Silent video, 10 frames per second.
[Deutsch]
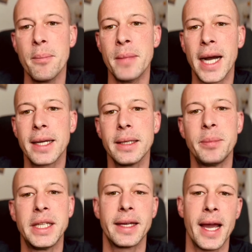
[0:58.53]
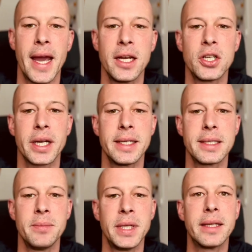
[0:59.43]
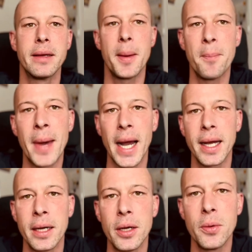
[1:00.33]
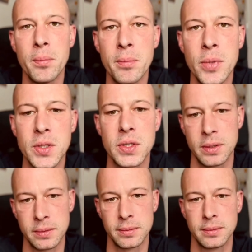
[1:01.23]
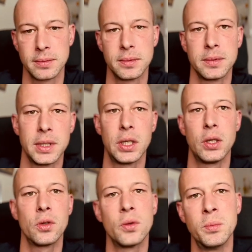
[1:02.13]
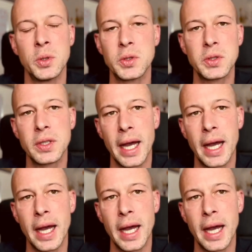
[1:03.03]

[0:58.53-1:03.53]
Mach dir bitte keinen Stress mit machen müssen. Du musst